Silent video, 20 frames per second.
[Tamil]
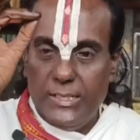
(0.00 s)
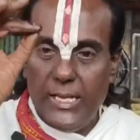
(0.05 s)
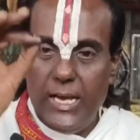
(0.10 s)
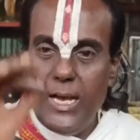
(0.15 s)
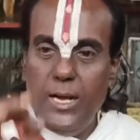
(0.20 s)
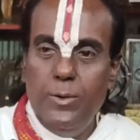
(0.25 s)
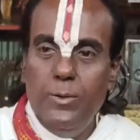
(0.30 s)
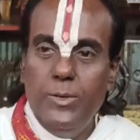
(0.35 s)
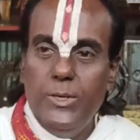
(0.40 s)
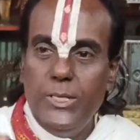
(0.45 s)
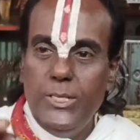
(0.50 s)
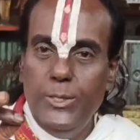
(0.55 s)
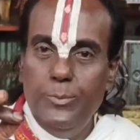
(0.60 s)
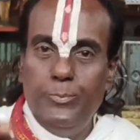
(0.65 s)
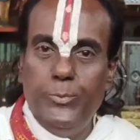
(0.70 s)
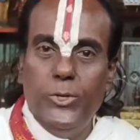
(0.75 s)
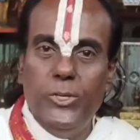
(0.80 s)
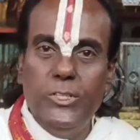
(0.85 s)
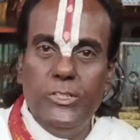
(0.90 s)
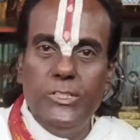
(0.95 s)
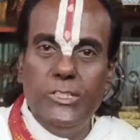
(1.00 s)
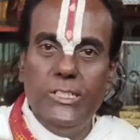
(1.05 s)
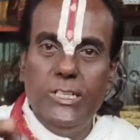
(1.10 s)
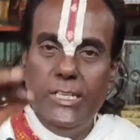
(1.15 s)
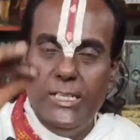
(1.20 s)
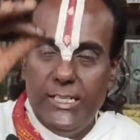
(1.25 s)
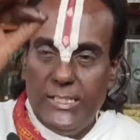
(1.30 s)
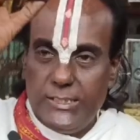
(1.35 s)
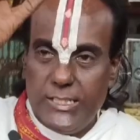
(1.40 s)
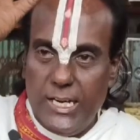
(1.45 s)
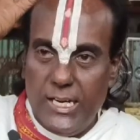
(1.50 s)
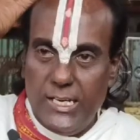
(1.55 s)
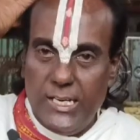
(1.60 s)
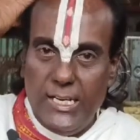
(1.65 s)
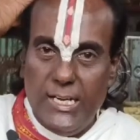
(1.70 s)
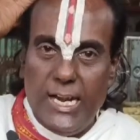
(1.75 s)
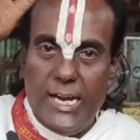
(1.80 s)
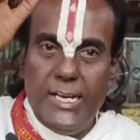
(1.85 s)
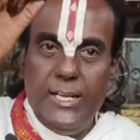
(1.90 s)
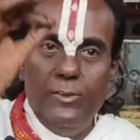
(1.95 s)
நாம் இப்பொழுது
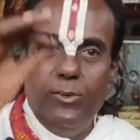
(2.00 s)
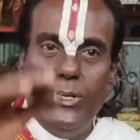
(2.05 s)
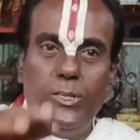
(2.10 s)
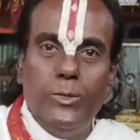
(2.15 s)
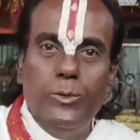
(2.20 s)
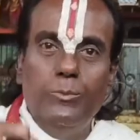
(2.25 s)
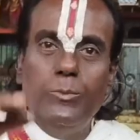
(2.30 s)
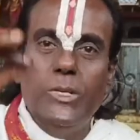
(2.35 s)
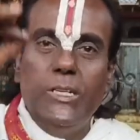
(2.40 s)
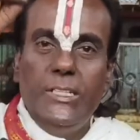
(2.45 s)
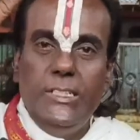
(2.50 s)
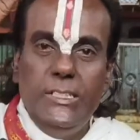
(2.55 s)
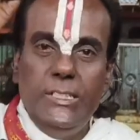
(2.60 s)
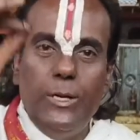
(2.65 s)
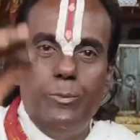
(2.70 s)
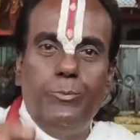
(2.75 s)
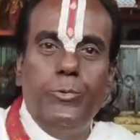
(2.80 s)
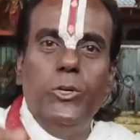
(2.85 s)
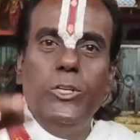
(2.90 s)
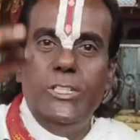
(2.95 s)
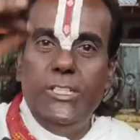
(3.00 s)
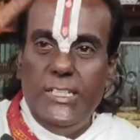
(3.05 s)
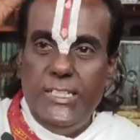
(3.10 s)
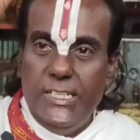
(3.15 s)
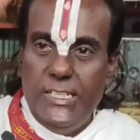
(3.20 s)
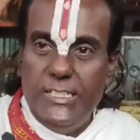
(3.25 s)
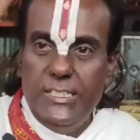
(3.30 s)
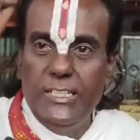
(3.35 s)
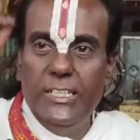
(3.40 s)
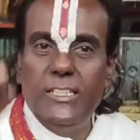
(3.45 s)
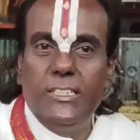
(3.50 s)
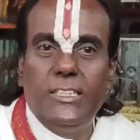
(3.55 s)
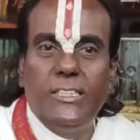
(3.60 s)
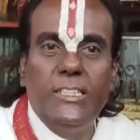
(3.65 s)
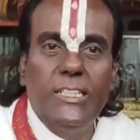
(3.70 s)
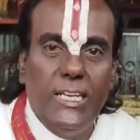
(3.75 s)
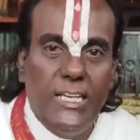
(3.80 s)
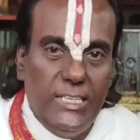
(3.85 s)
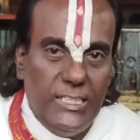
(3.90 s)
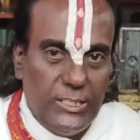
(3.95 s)
தாங்கள் அனைவரும் இந்த பூஜையை
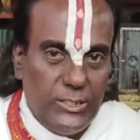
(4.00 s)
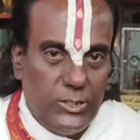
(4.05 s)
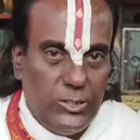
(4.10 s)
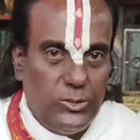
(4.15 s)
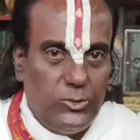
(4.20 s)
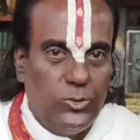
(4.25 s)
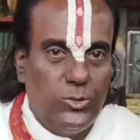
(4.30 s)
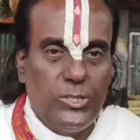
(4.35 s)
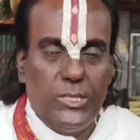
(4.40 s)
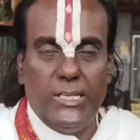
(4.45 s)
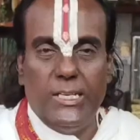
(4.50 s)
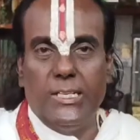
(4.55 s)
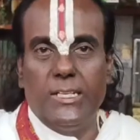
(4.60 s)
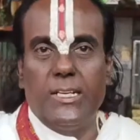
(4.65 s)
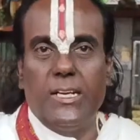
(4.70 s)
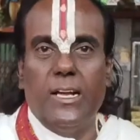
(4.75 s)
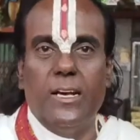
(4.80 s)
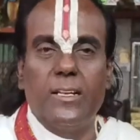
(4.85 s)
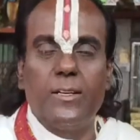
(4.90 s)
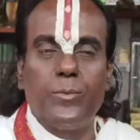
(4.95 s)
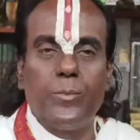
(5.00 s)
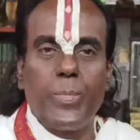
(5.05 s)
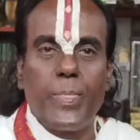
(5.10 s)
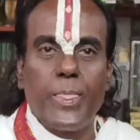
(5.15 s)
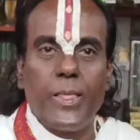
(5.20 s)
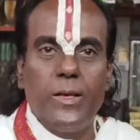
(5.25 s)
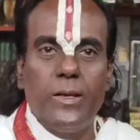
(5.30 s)
நிறுத்துங்கள் என்று கூறுகின்றார்